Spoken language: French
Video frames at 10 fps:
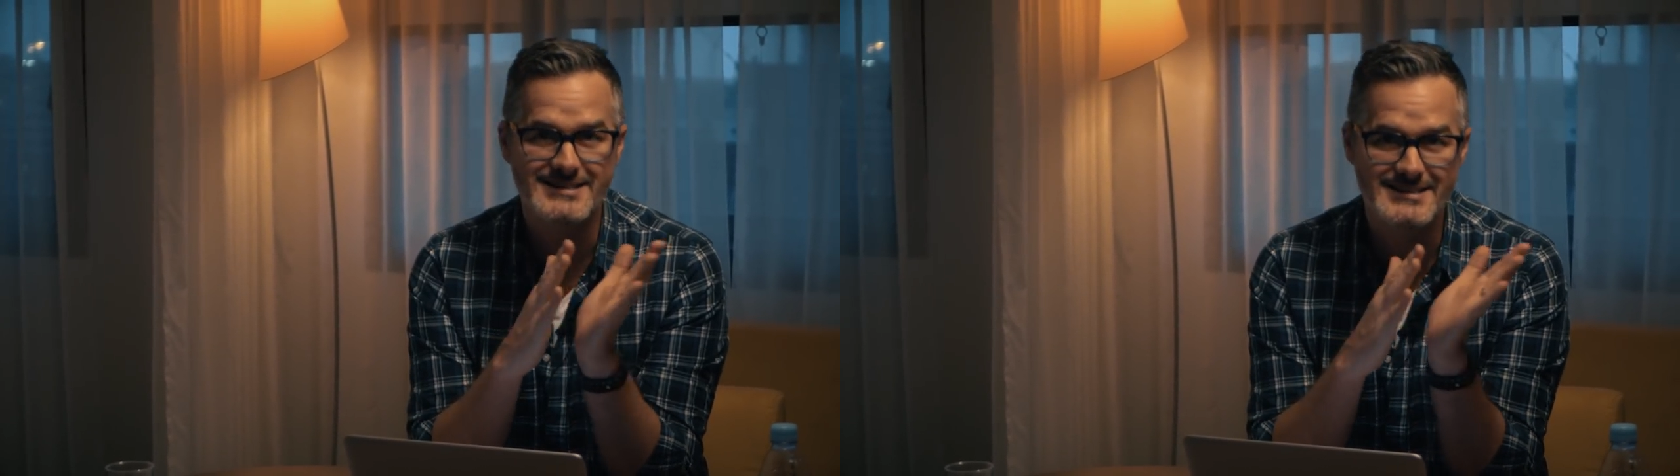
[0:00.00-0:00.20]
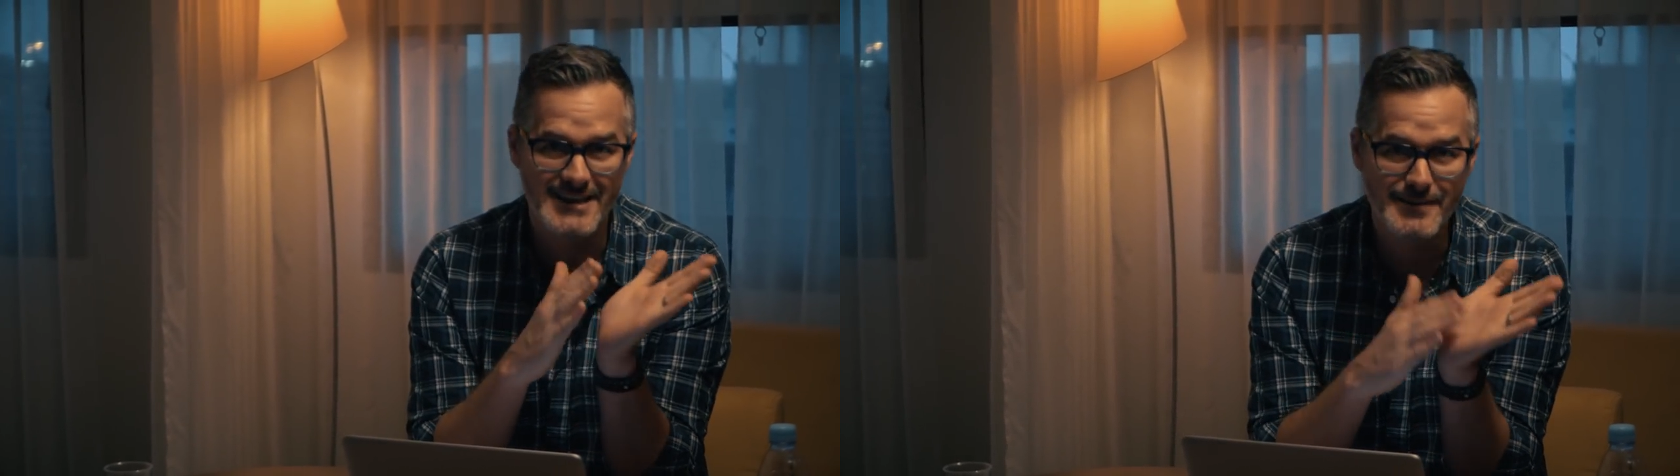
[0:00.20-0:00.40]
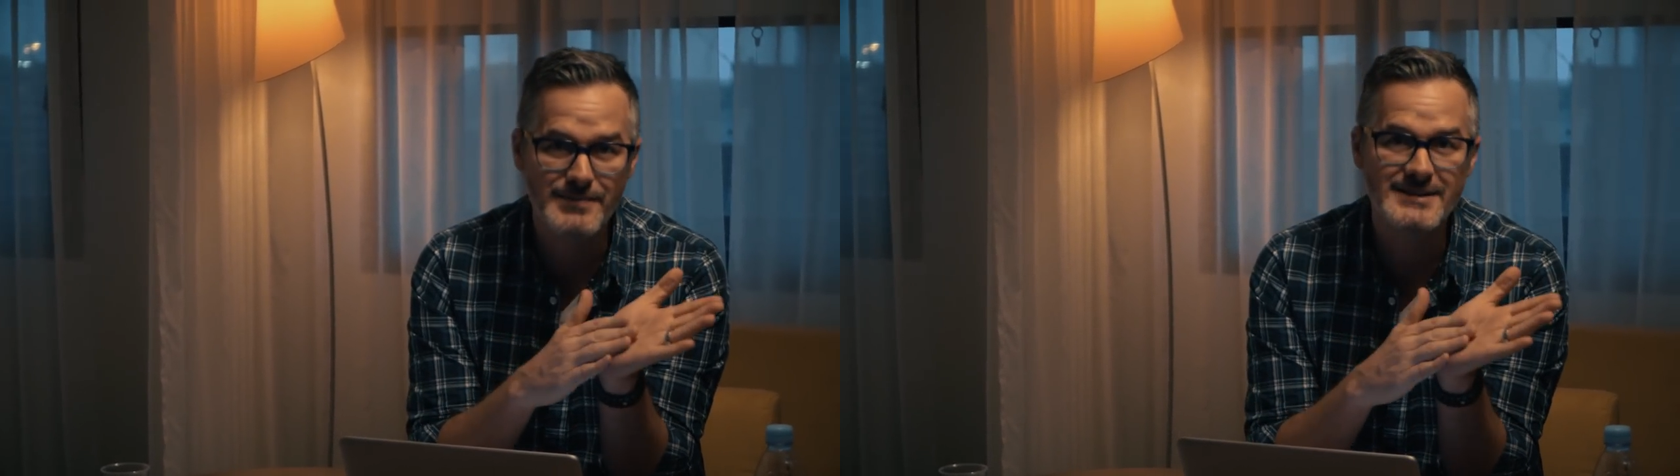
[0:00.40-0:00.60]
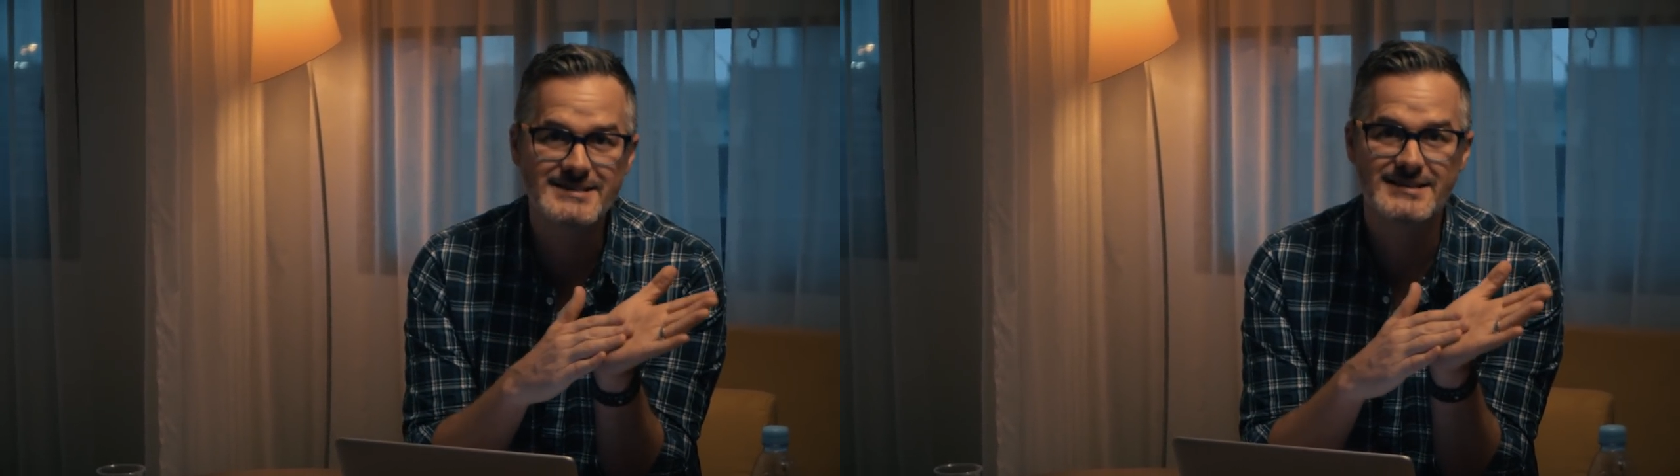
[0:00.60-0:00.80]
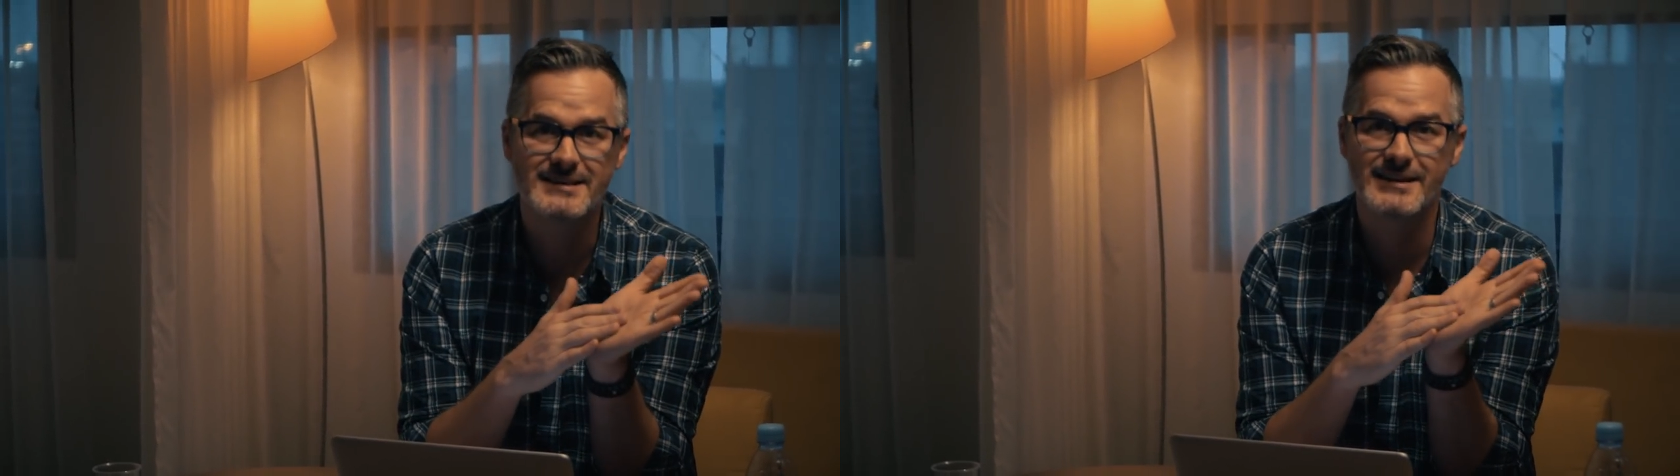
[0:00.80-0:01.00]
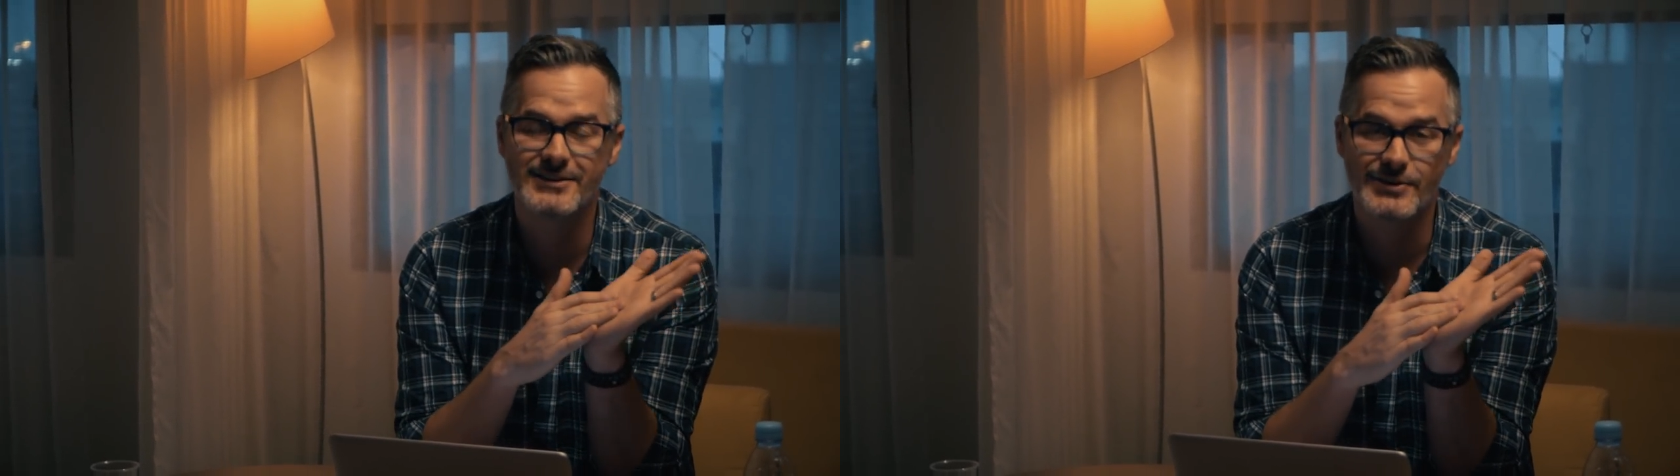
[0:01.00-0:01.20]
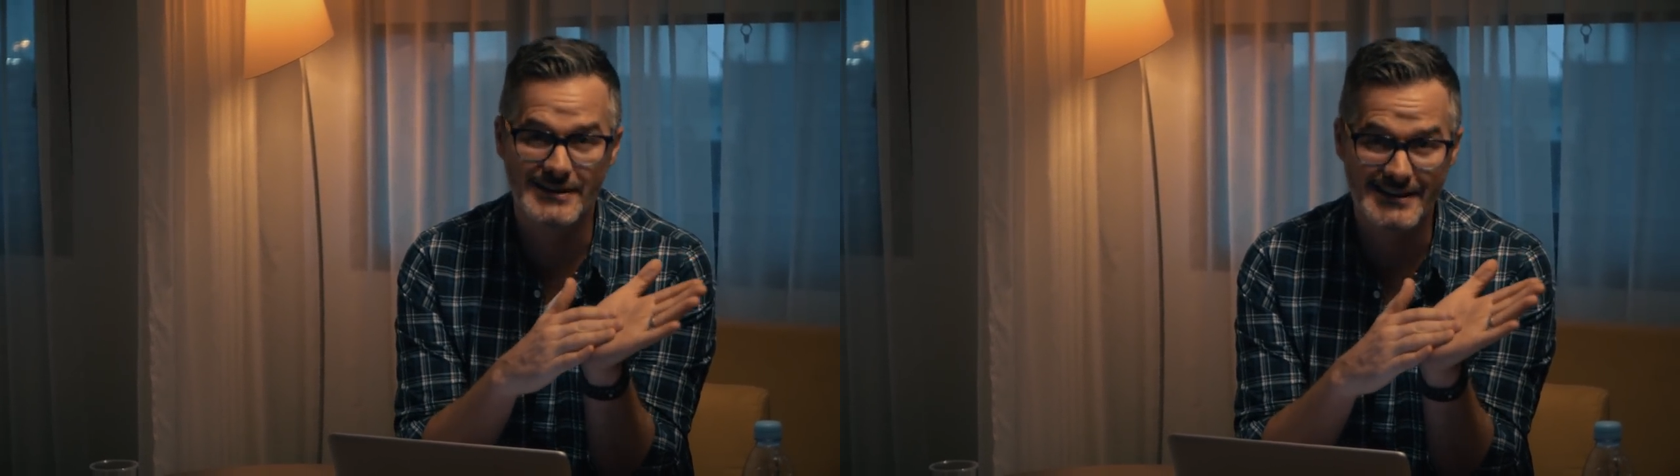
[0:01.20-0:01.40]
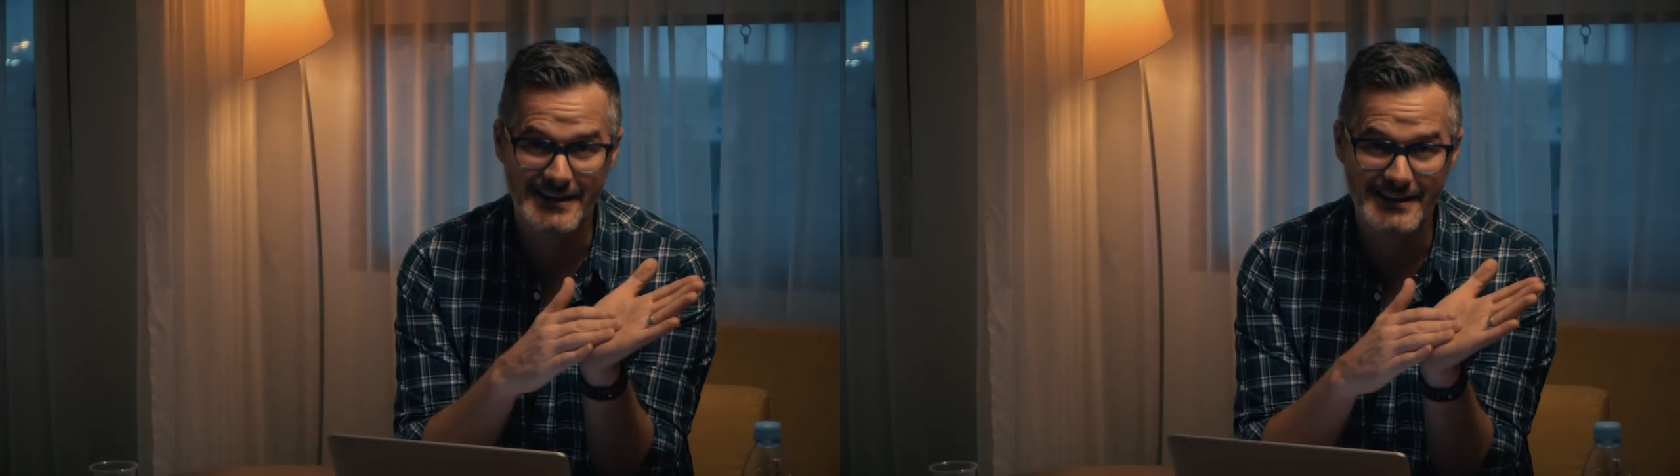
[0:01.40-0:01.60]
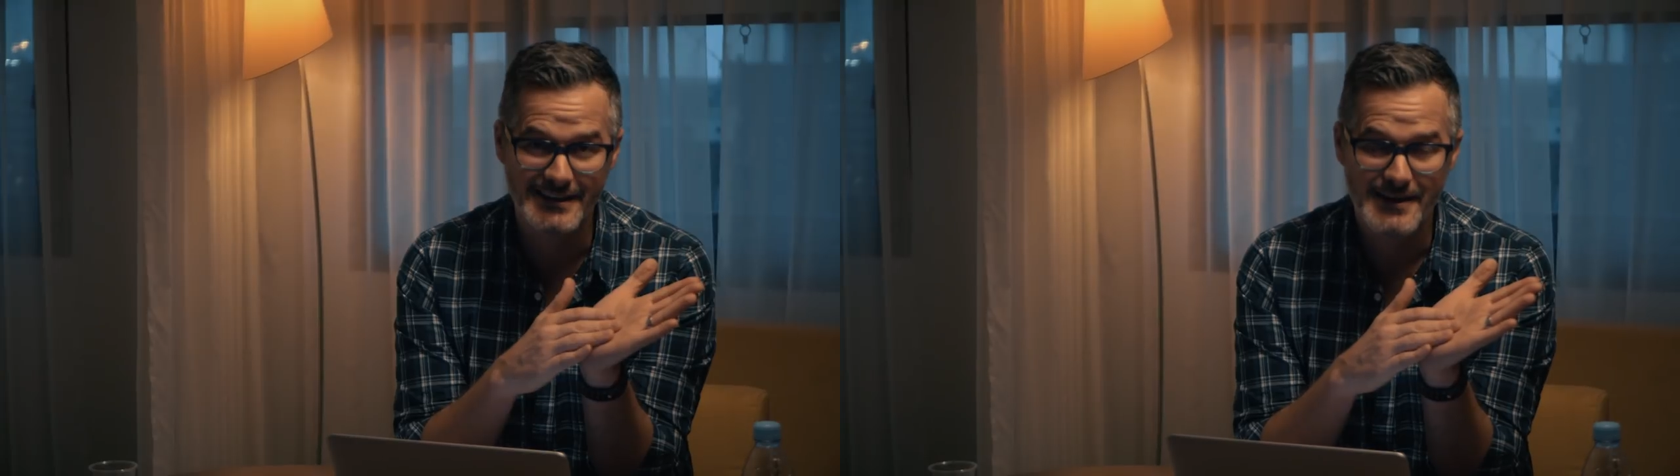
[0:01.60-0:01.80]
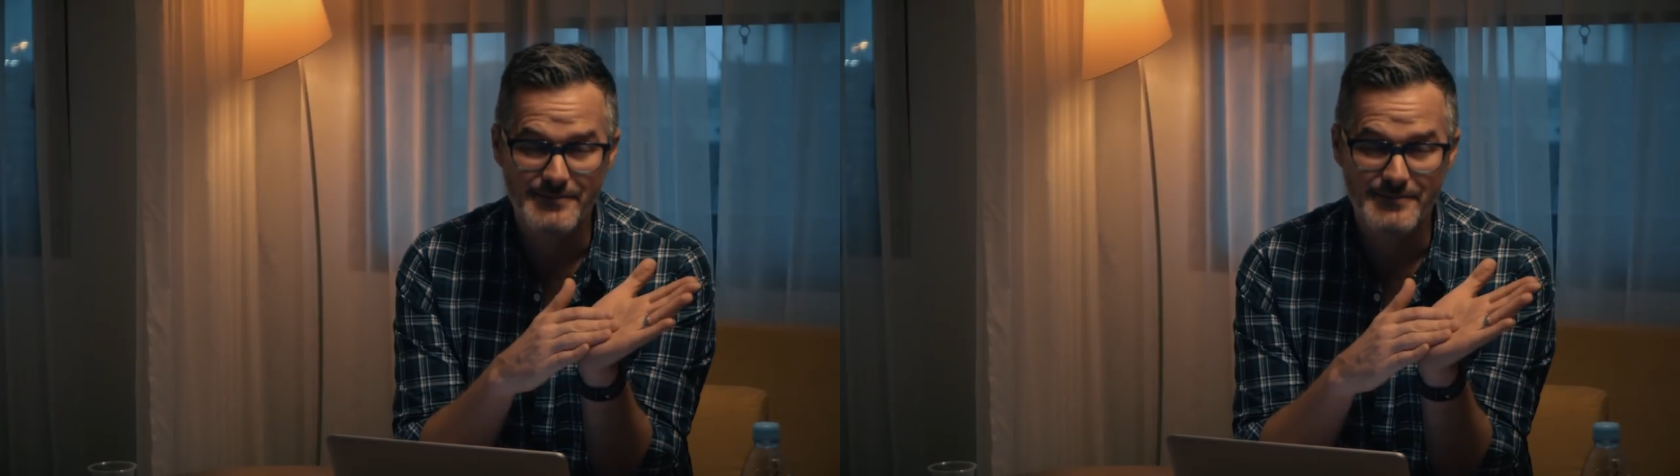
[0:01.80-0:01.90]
simplicité de l'idée